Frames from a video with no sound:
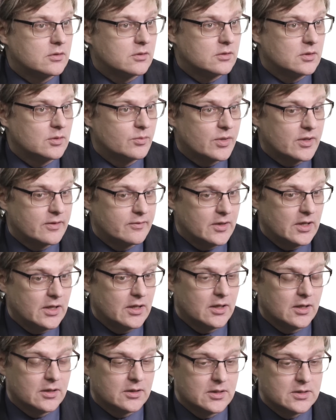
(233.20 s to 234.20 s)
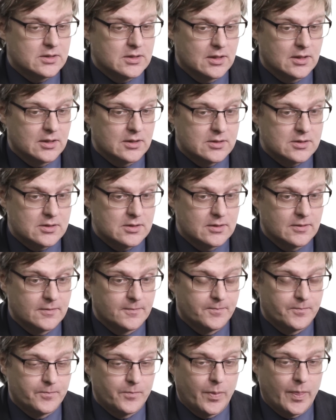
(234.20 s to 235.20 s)
э, направление этой деятельности.
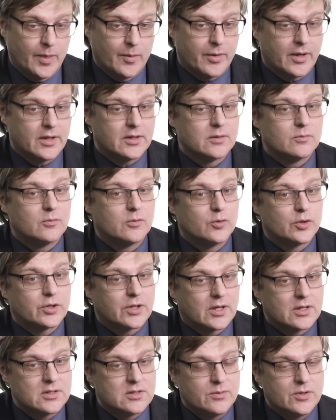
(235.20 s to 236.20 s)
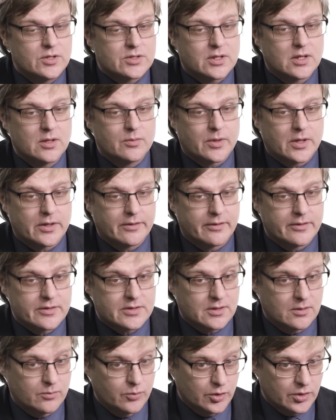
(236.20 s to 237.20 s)
Поэтому вот академические права и
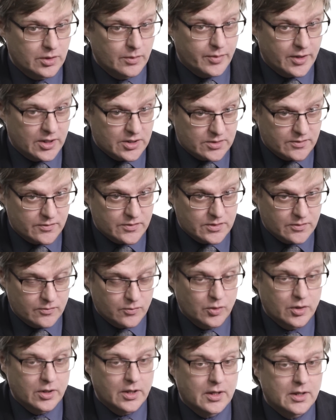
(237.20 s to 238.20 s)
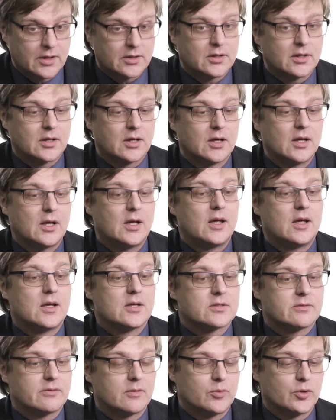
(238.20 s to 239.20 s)
свободы, прежде всего, это
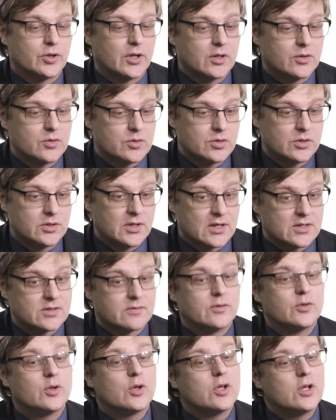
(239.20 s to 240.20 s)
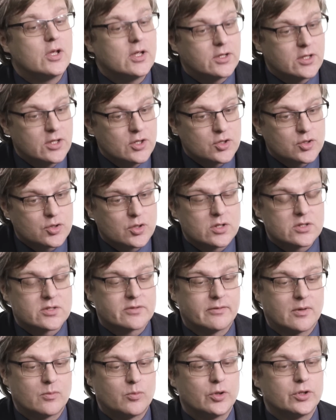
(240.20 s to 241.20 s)
свобода от государства, но это еще и
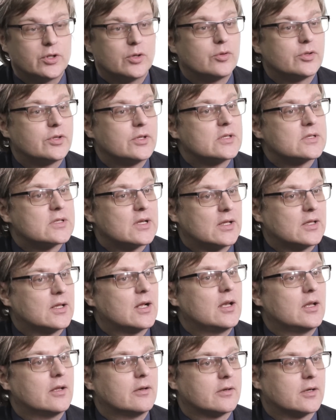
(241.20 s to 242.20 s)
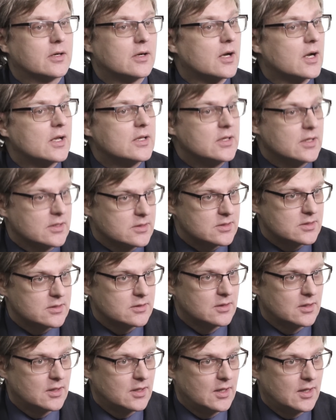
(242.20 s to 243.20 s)
свобода от национальных границ.
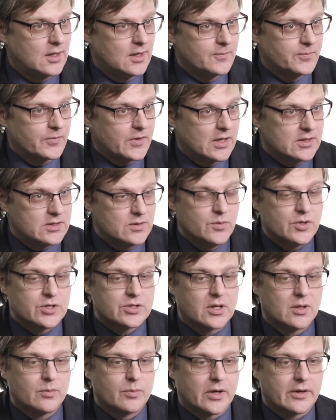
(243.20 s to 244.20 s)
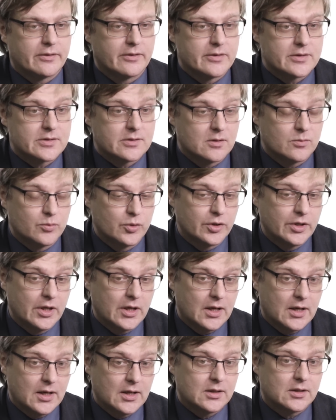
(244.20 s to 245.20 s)
Академические права и свободы —
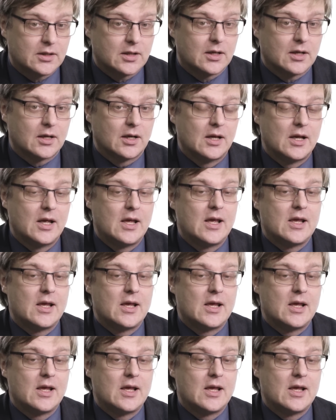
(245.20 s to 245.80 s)
это